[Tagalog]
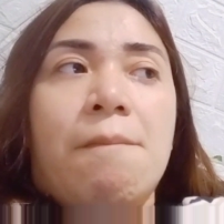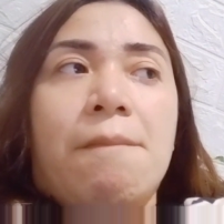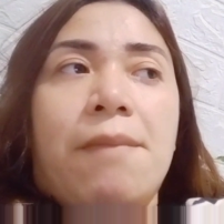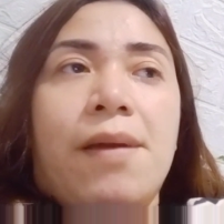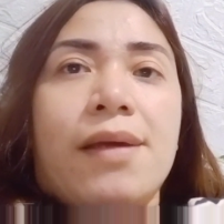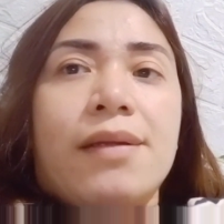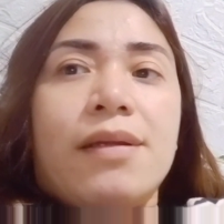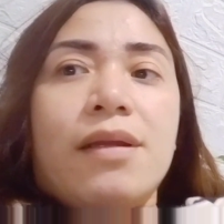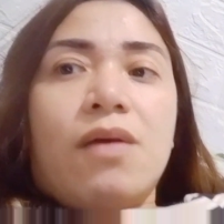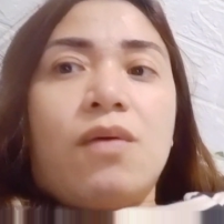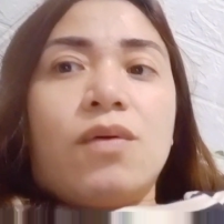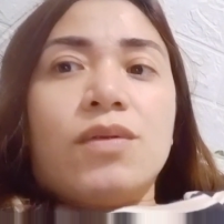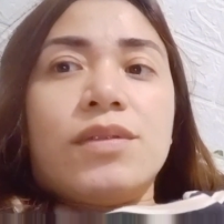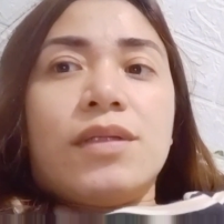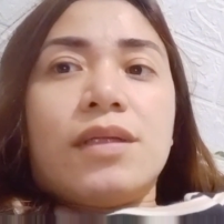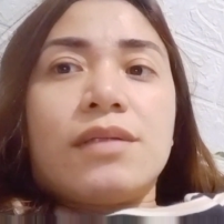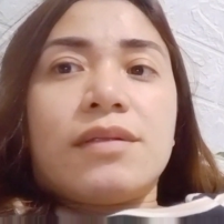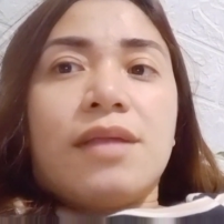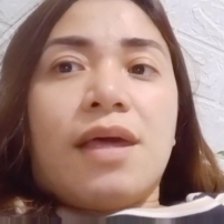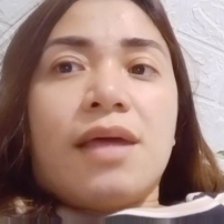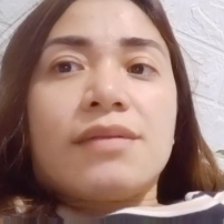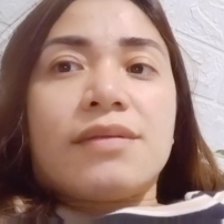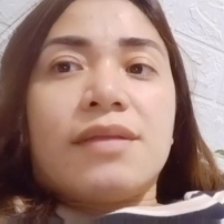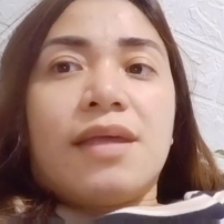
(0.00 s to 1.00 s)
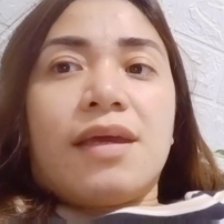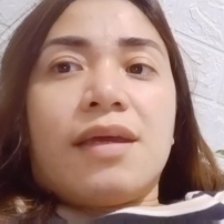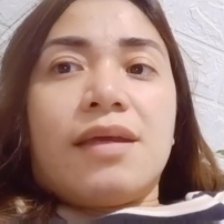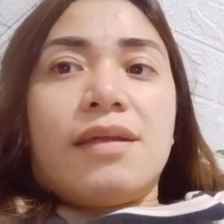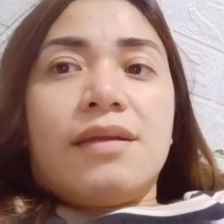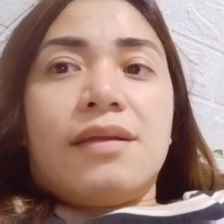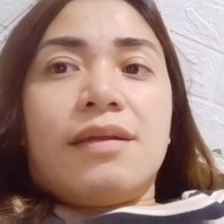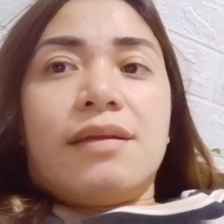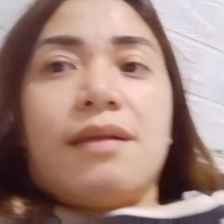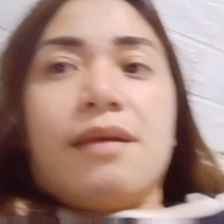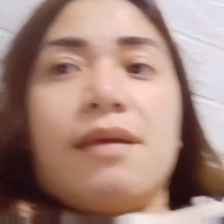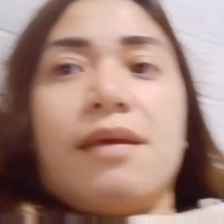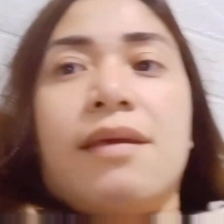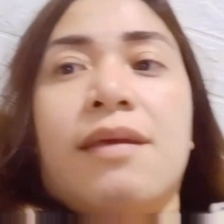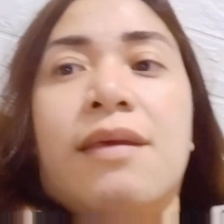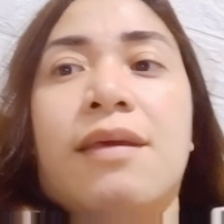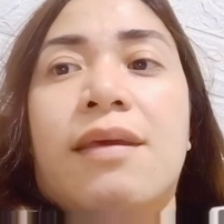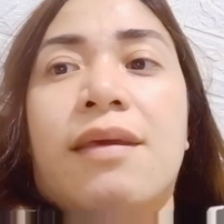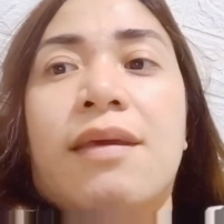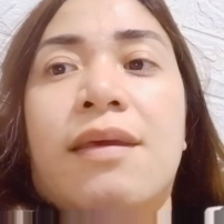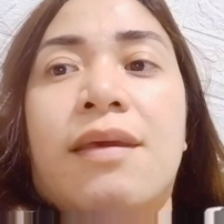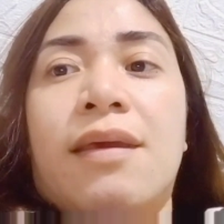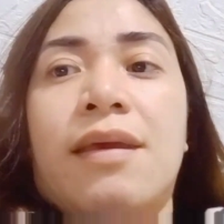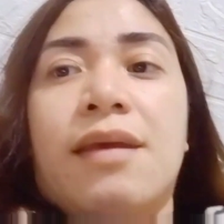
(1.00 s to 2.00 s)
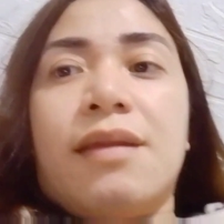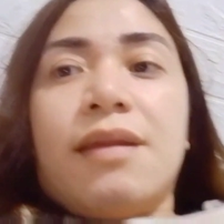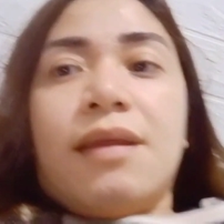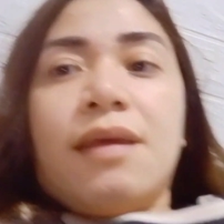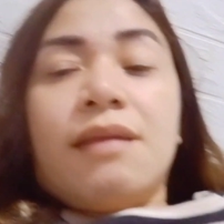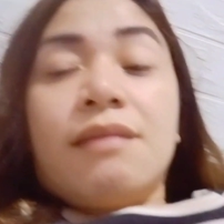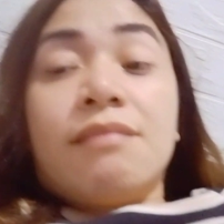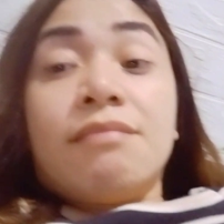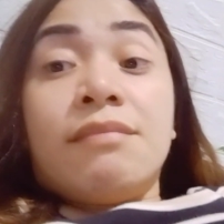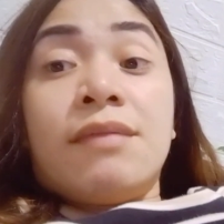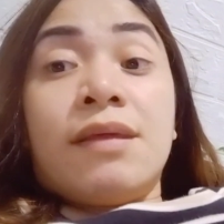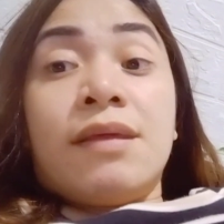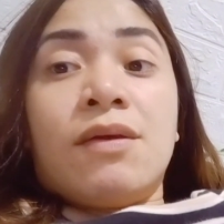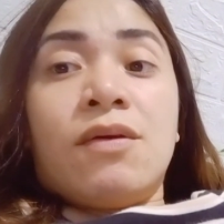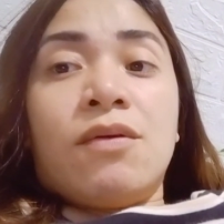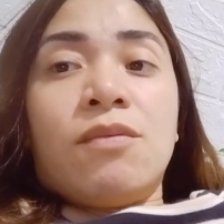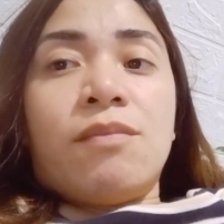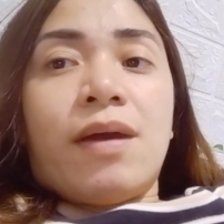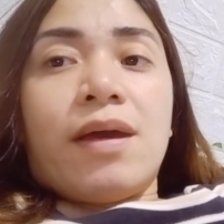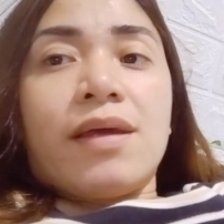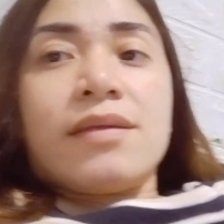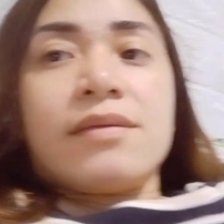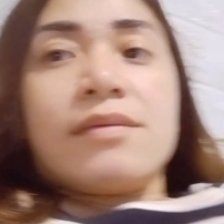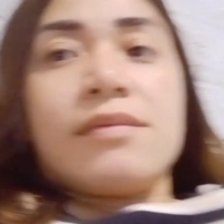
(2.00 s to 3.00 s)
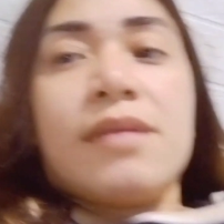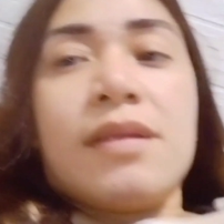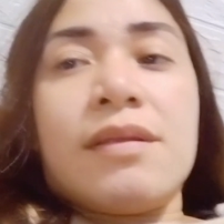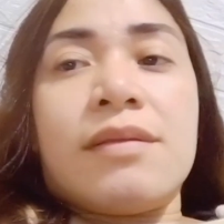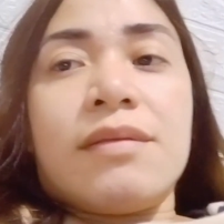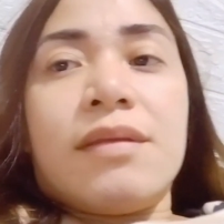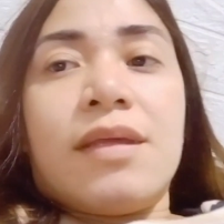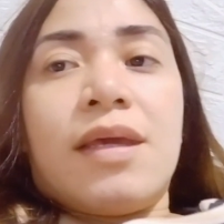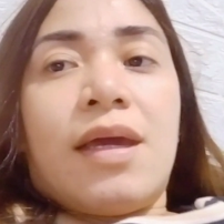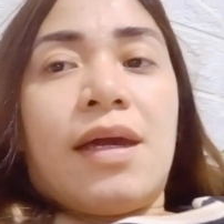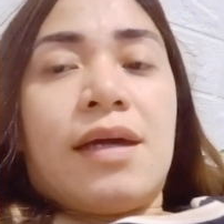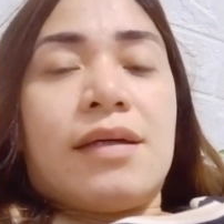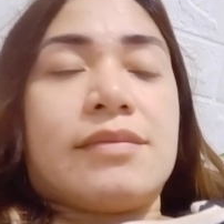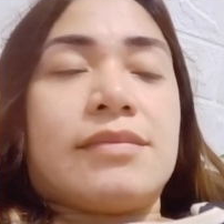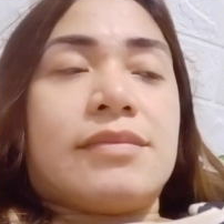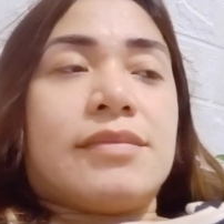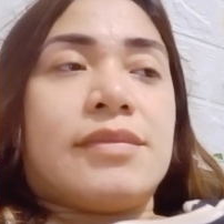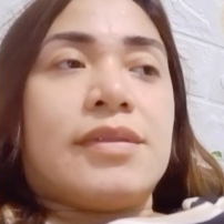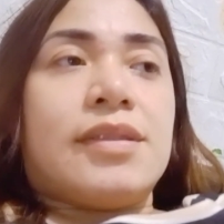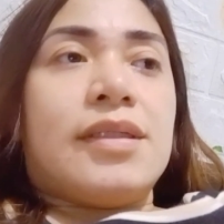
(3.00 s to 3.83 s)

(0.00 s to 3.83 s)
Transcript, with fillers: Para ako natatain na naiihi na hindi ko maintindihan.